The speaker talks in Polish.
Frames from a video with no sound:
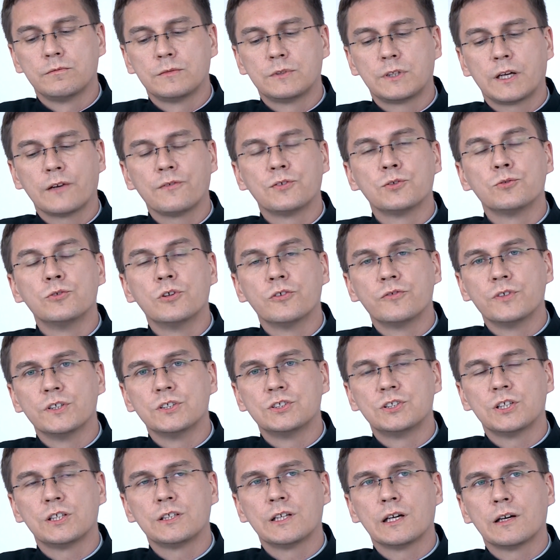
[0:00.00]
trafił do
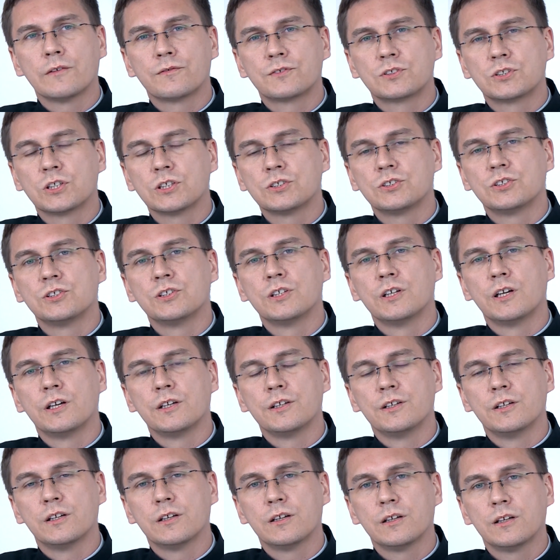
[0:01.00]
więzienia
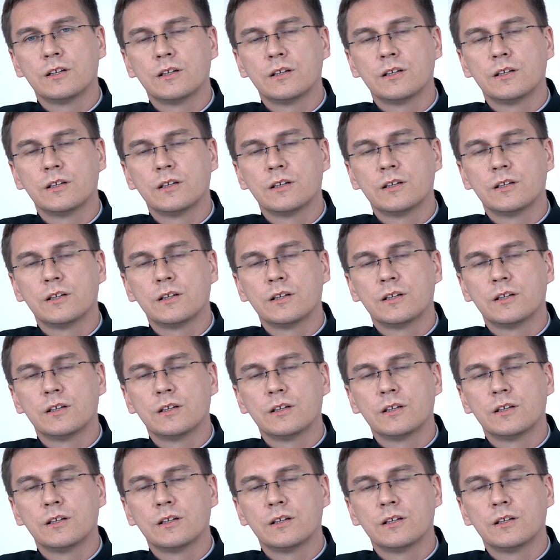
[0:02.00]
wcześniej,